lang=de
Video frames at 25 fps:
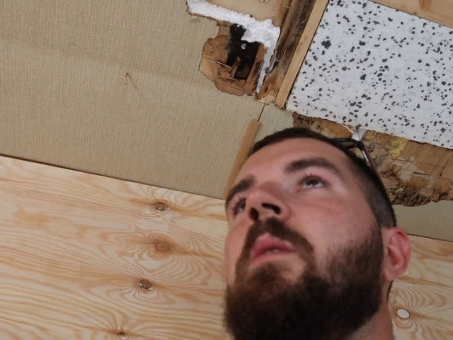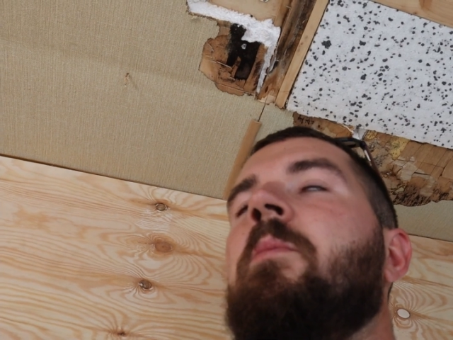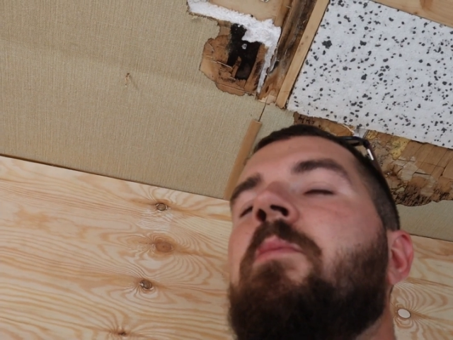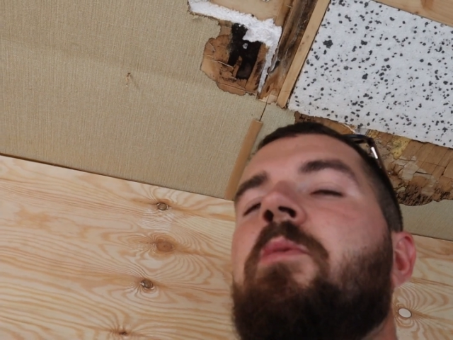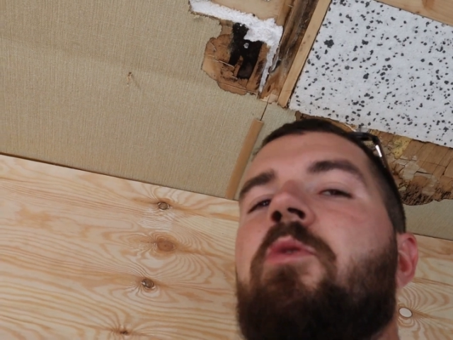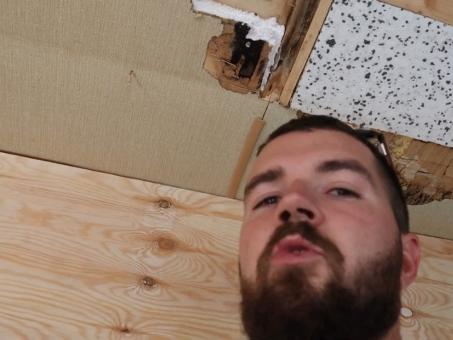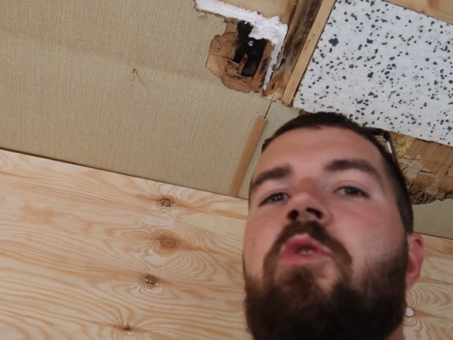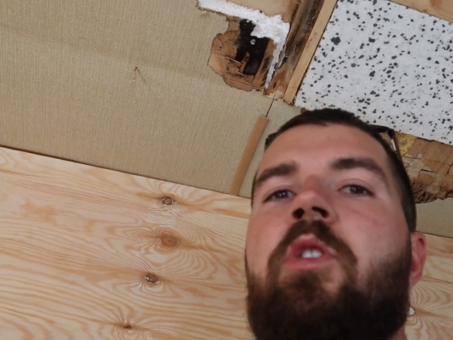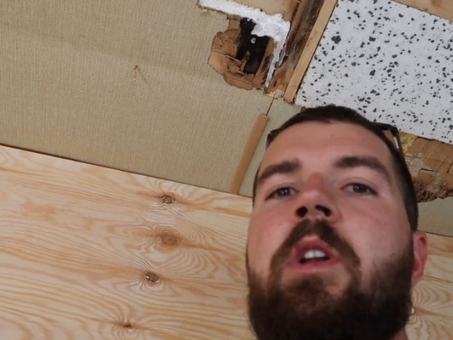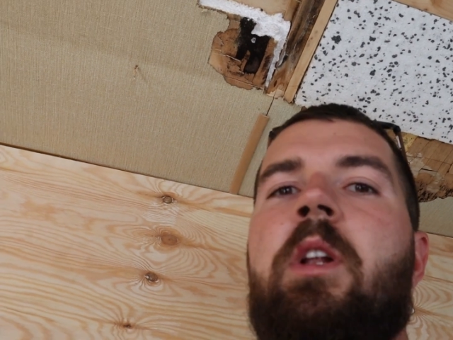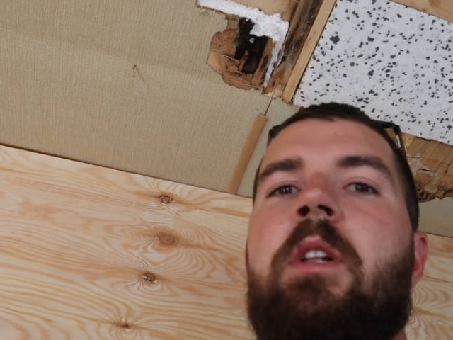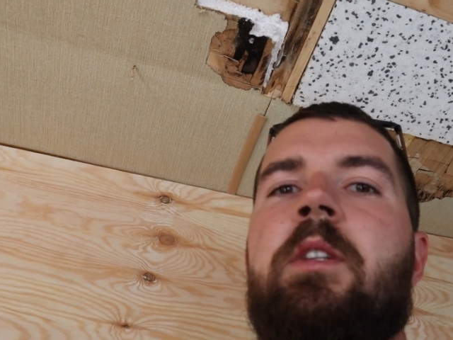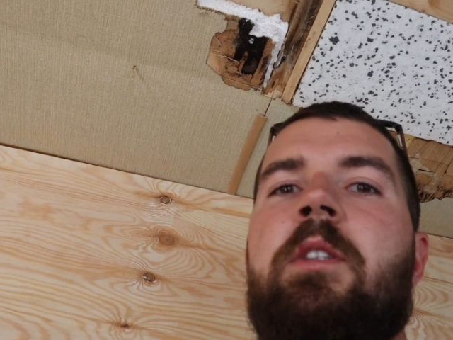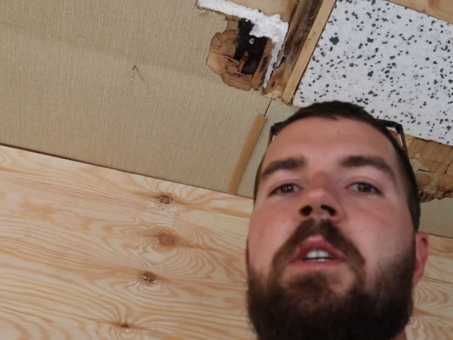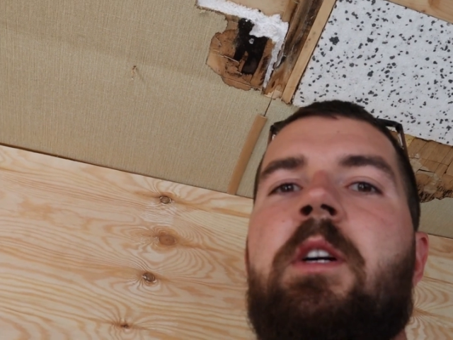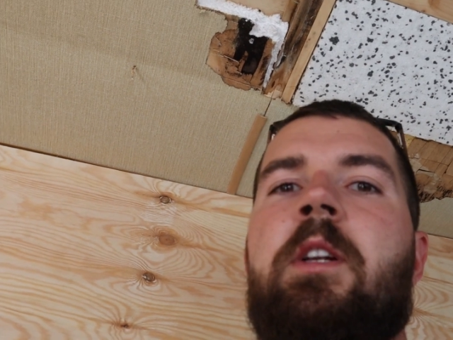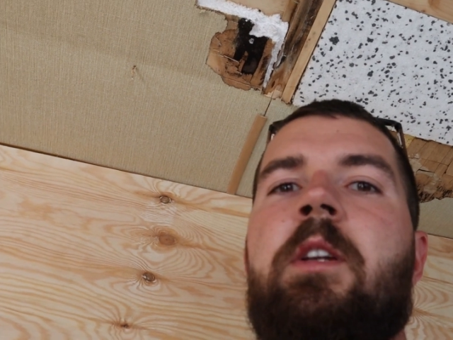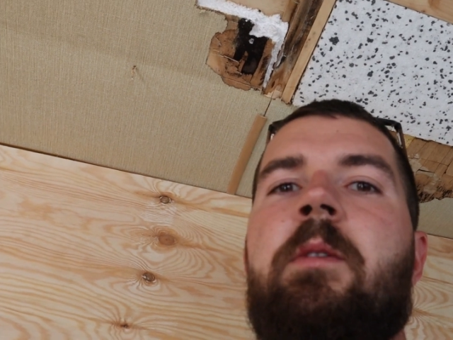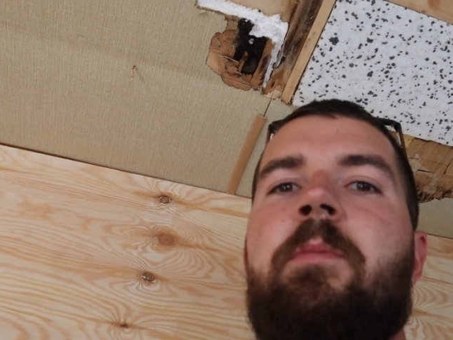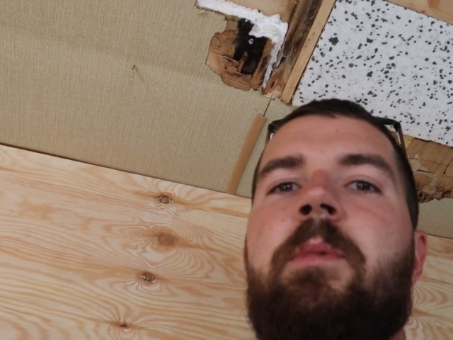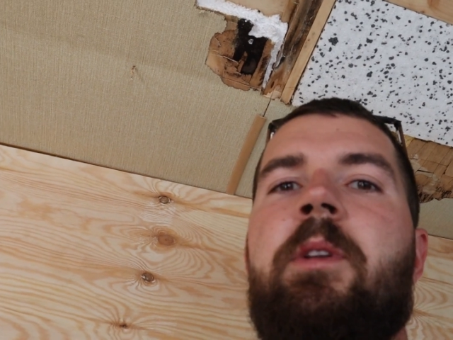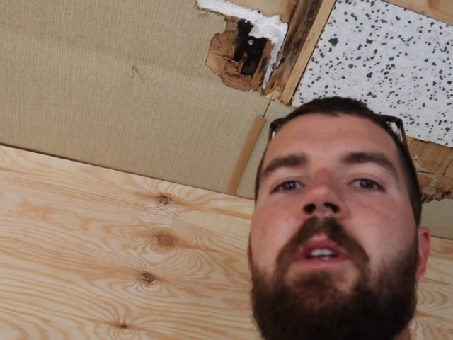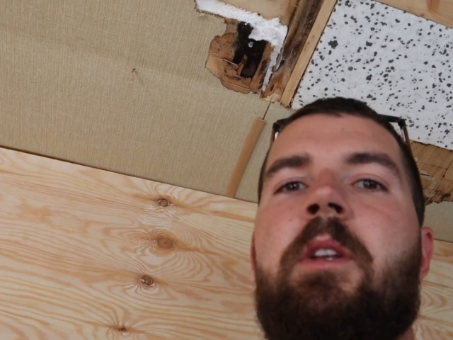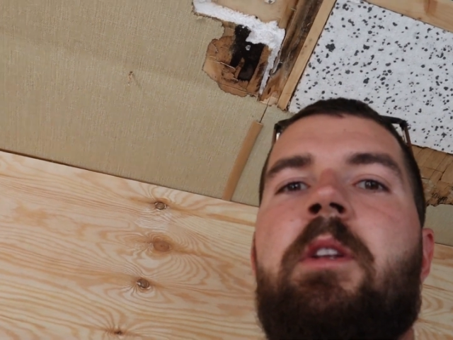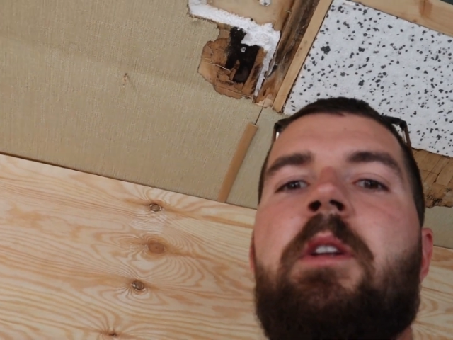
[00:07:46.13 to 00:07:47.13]
bestelle es
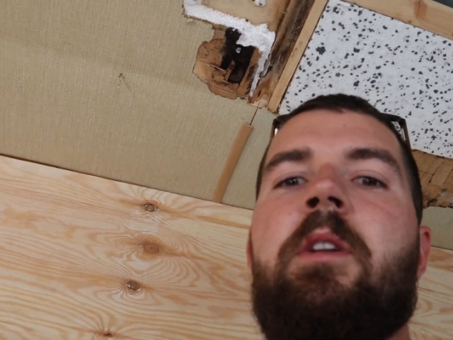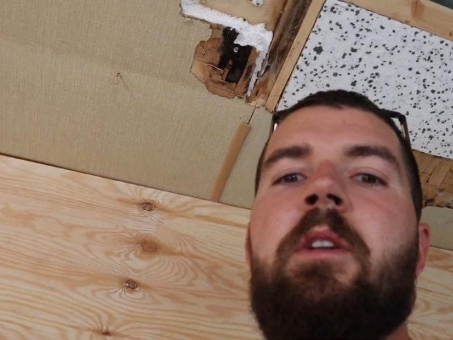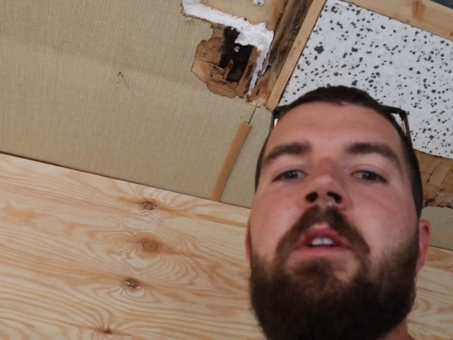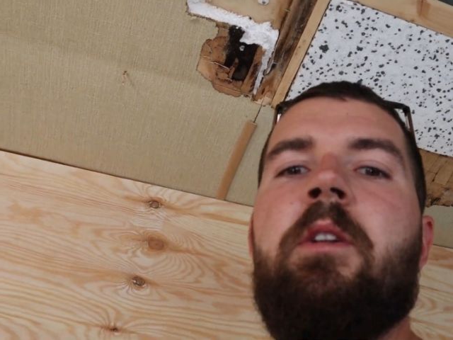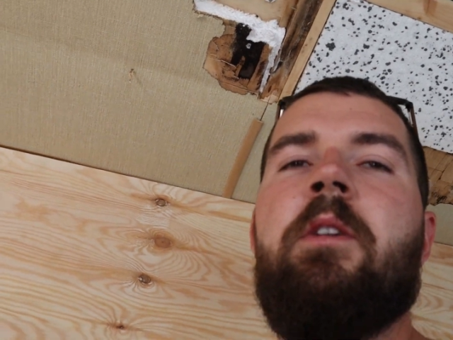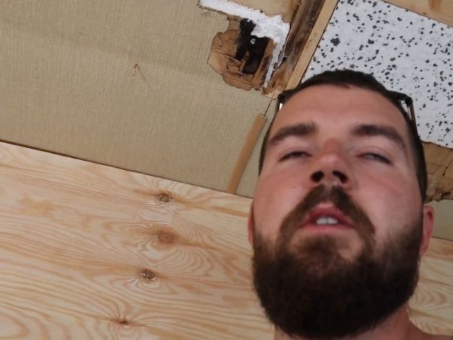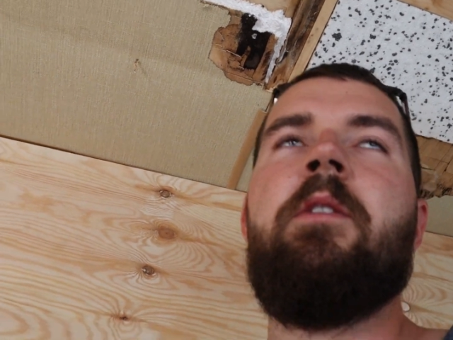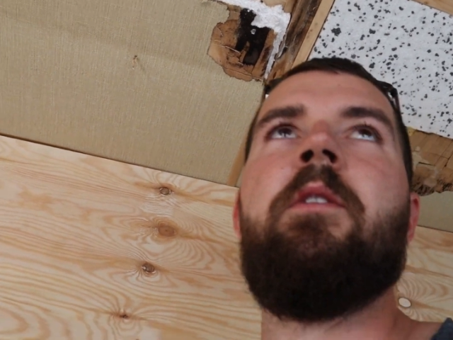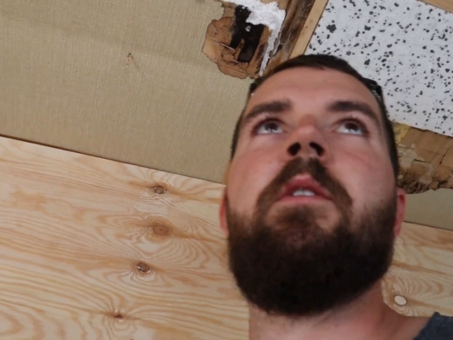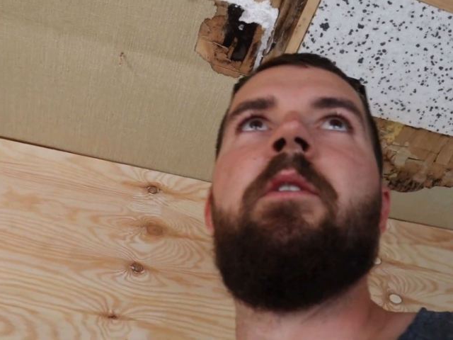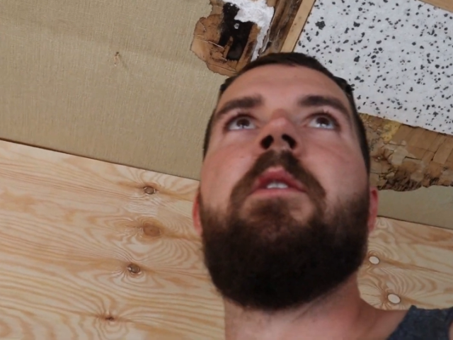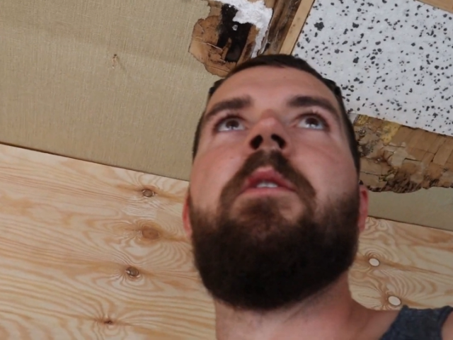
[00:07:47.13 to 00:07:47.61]
halt im Internet.